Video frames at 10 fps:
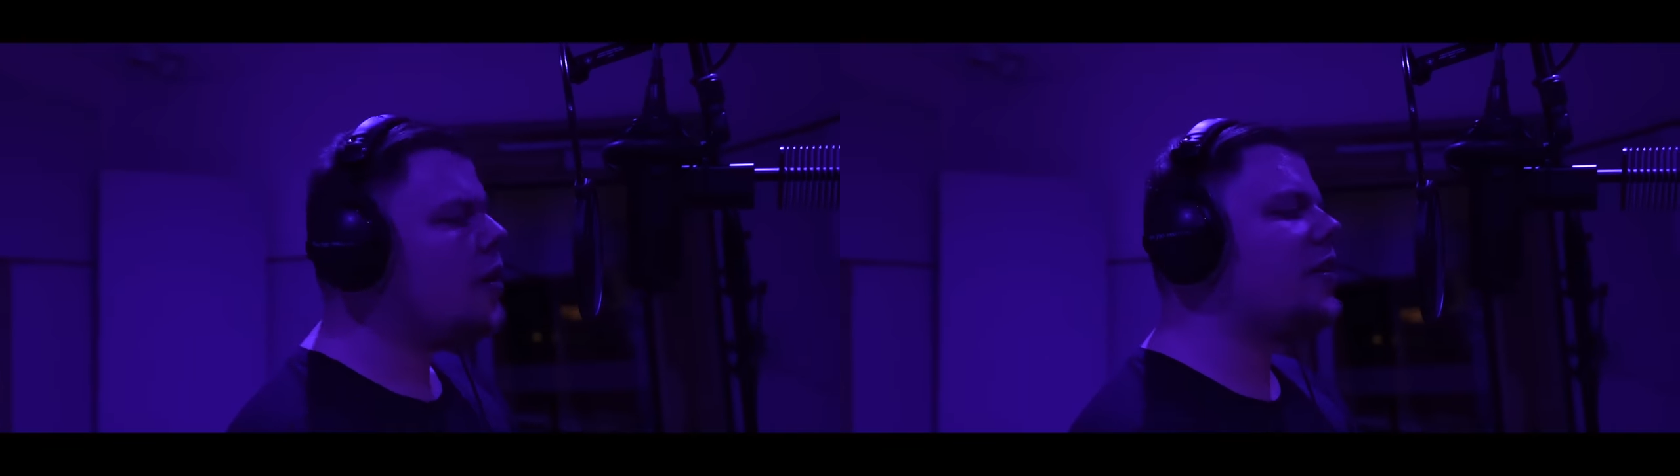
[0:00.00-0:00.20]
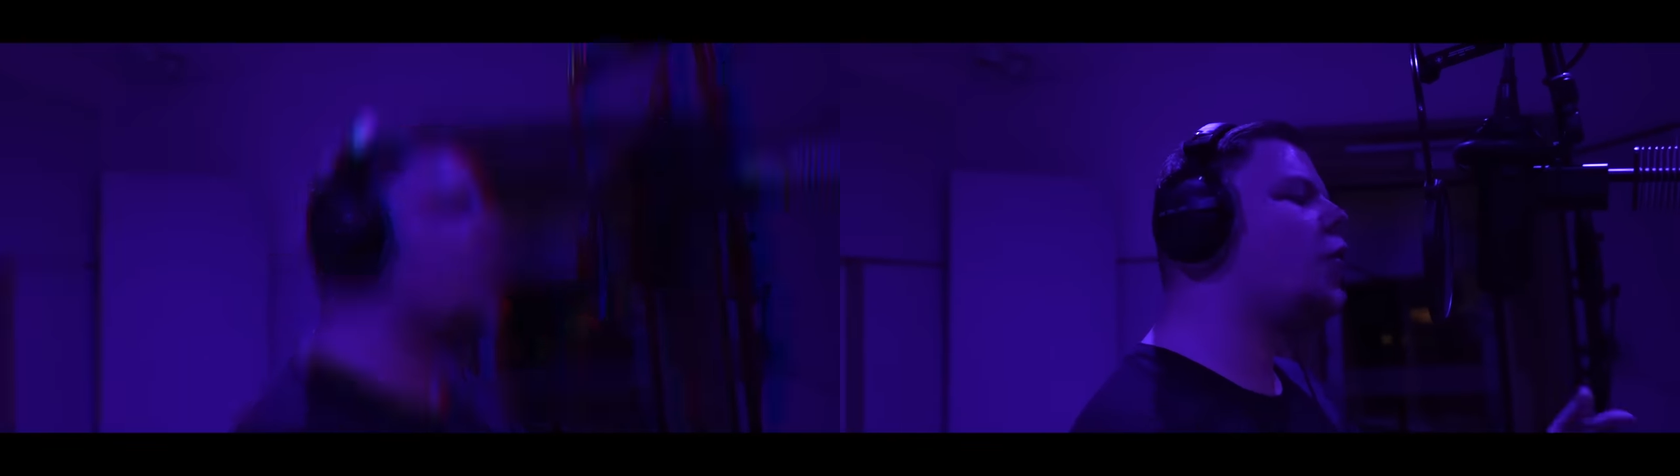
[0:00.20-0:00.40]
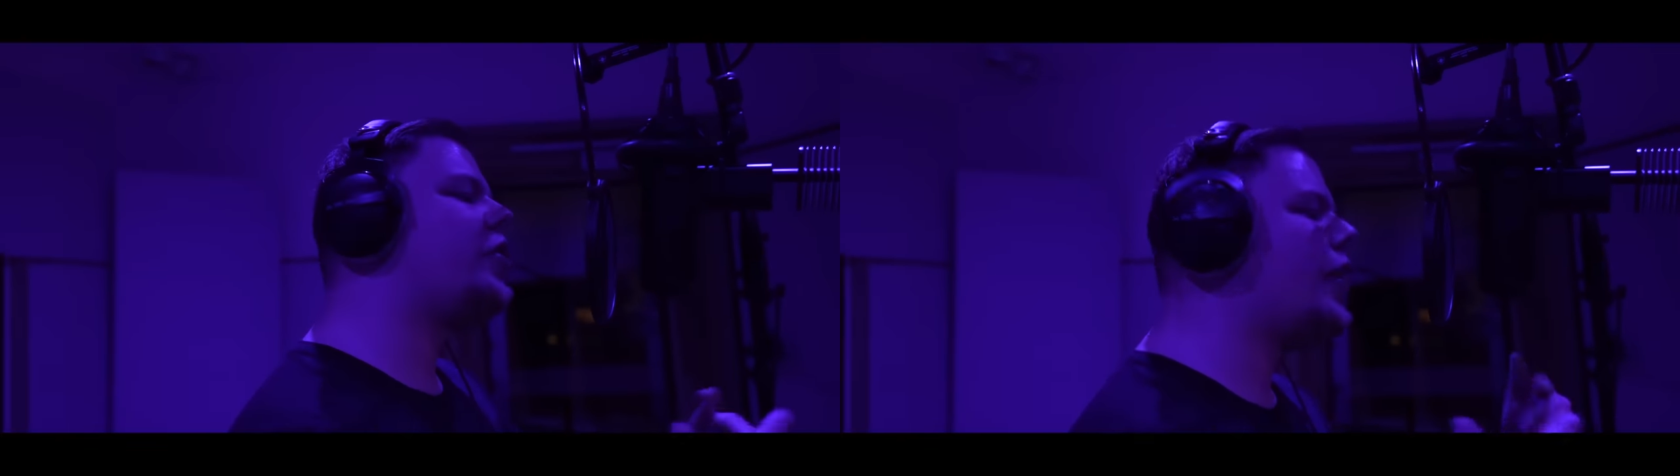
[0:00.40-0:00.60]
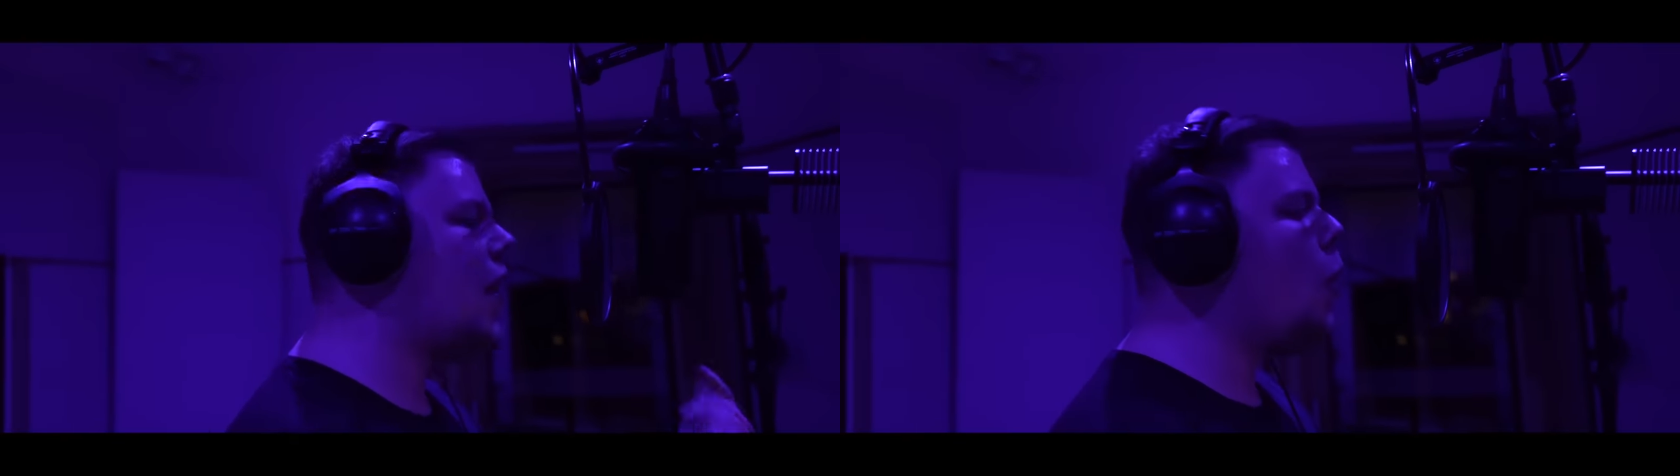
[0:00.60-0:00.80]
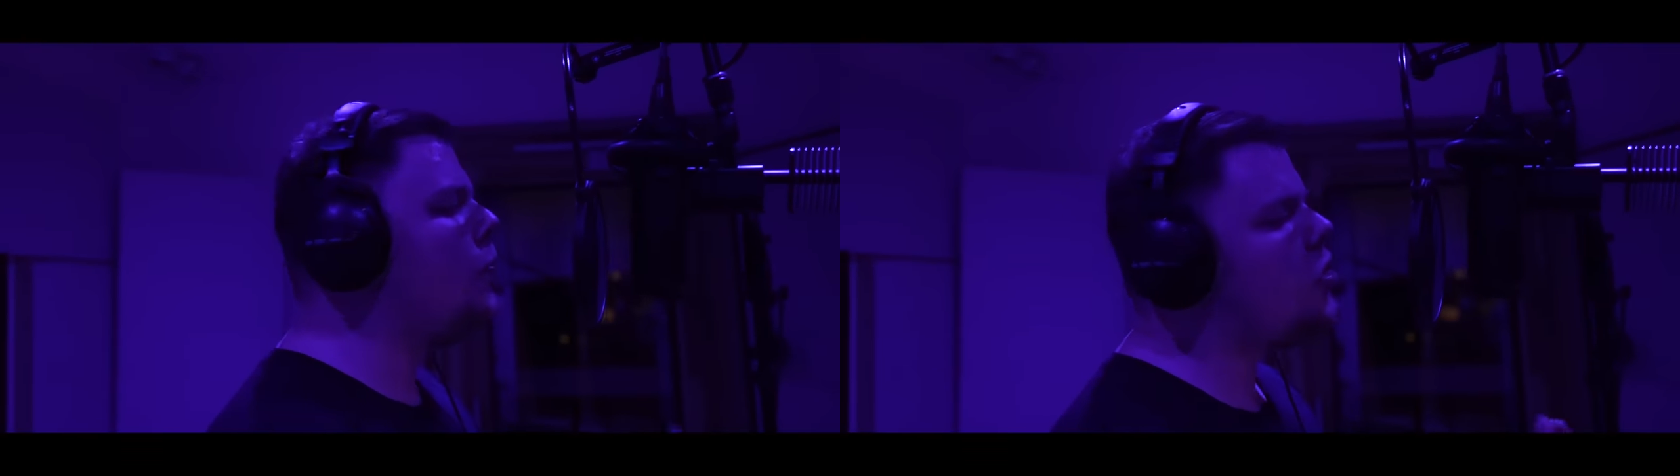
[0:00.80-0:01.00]
Die Leute
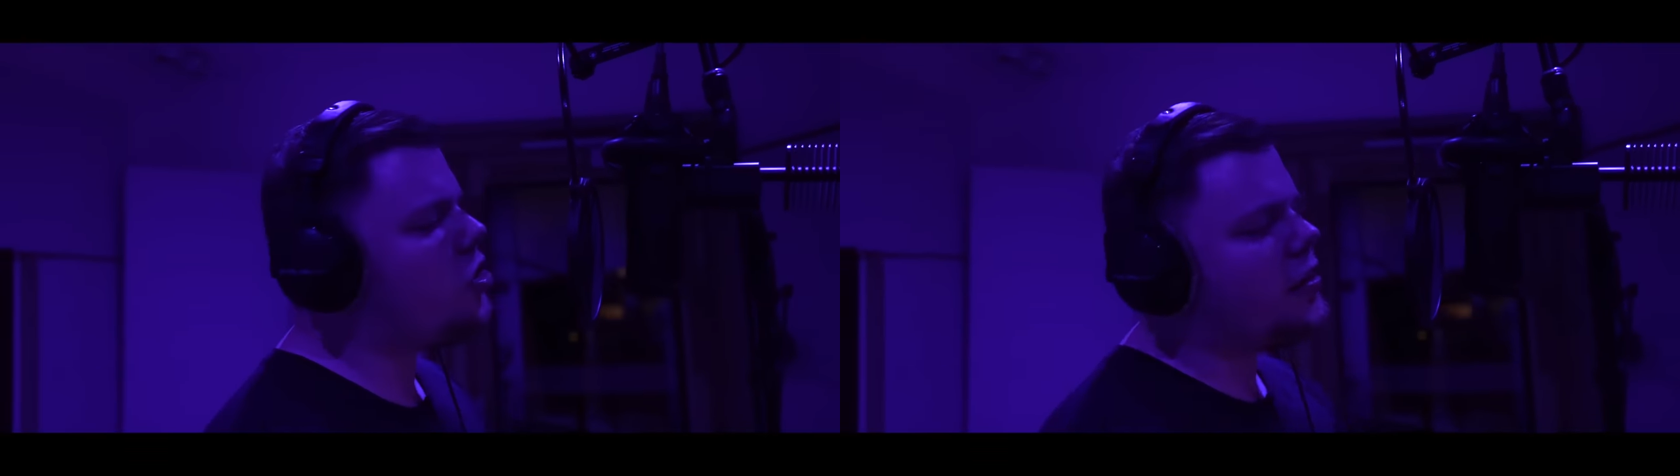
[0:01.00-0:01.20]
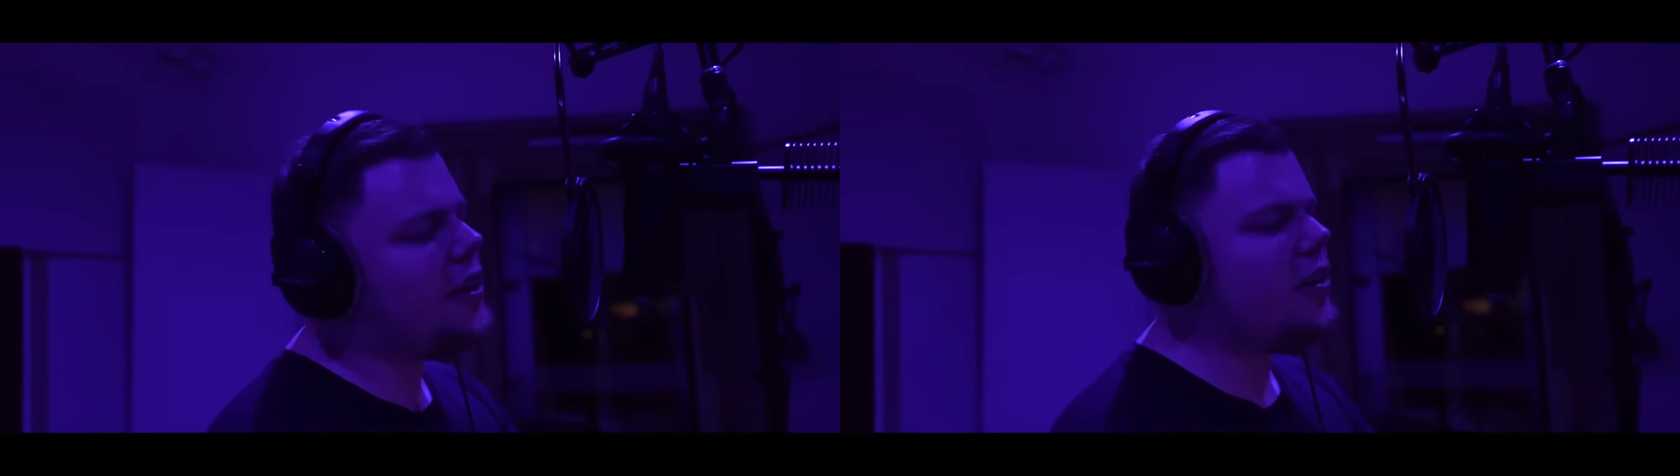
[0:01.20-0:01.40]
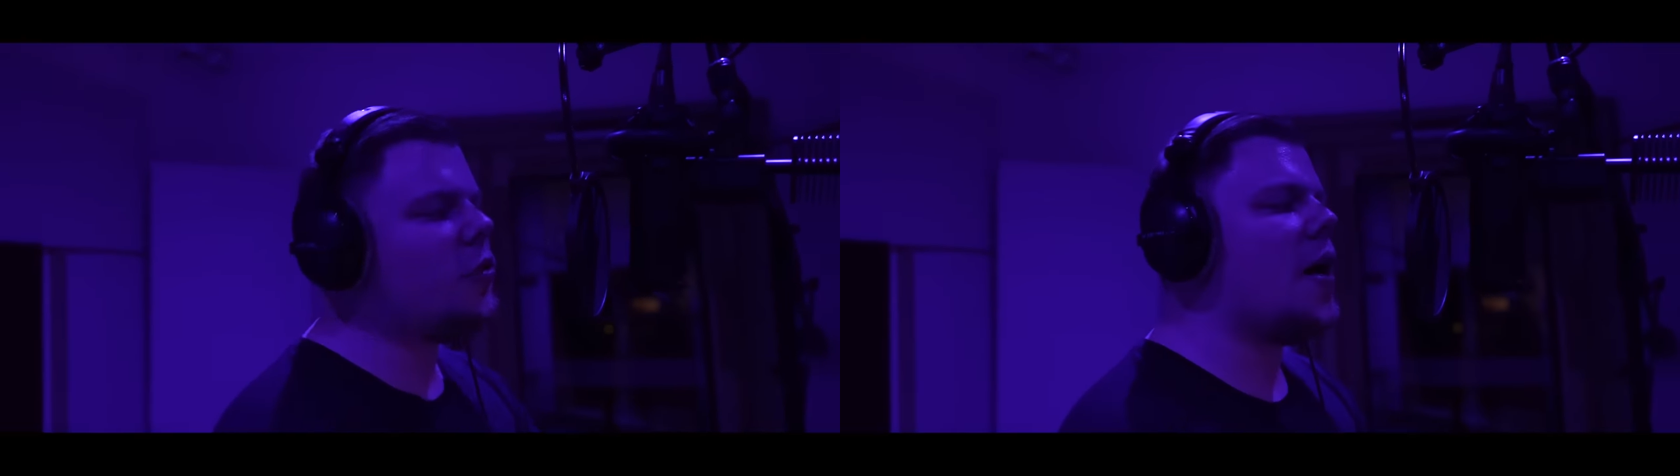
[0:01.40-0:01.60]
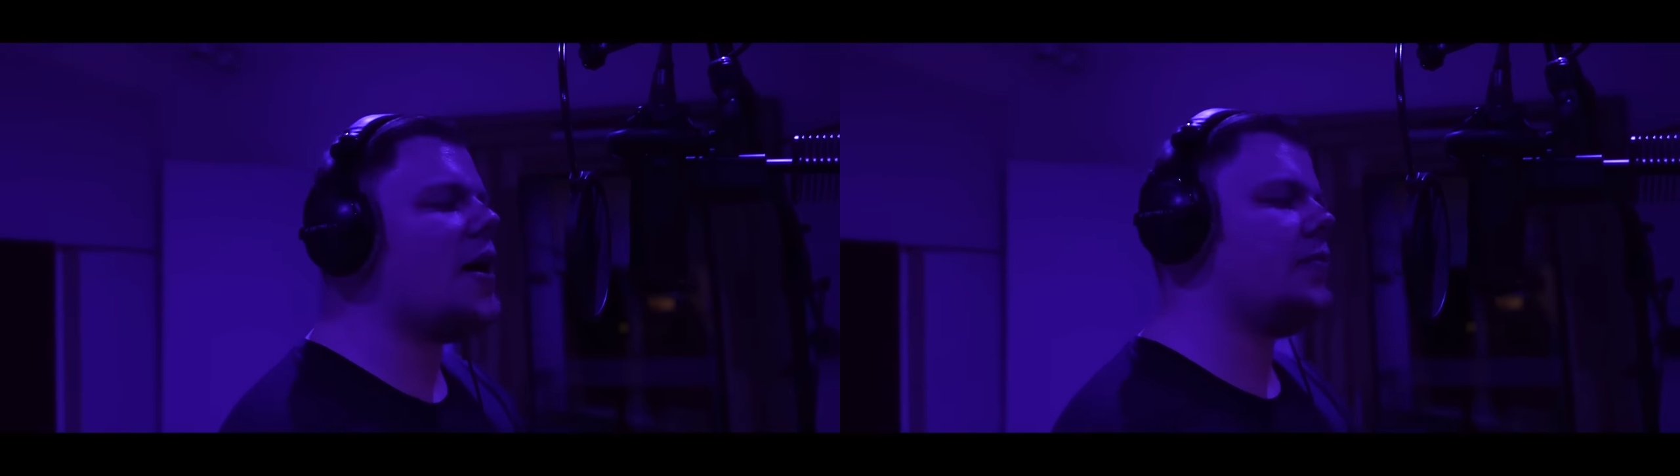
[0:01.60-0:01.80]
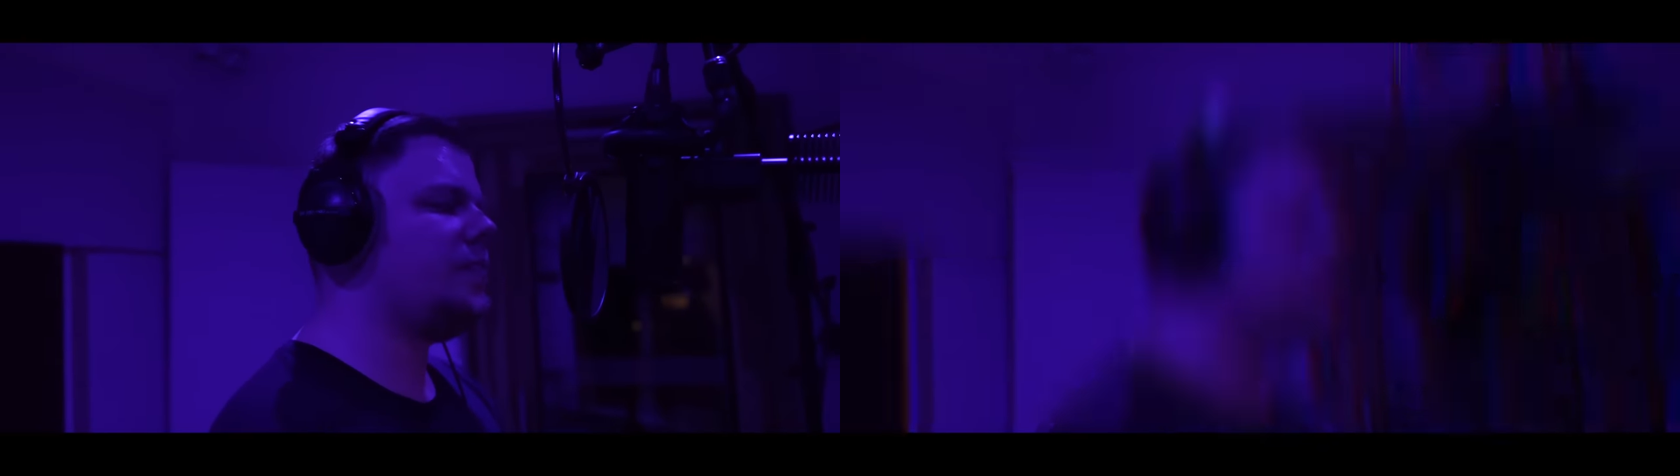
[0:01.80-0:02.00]
glauben nicht an diesen Mann.